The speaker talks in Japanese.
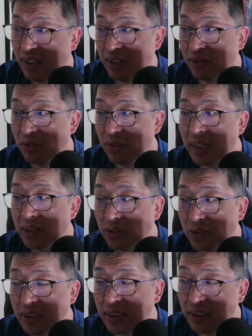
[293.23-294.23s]
この後
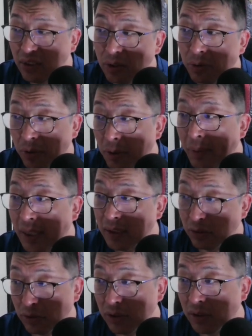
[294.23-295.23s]
どうせ資料ばか
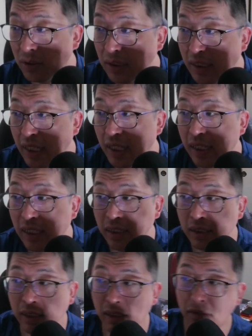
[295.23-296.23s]
し映すんでね。
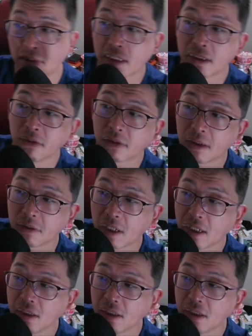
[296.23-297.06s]
ね私の顔が。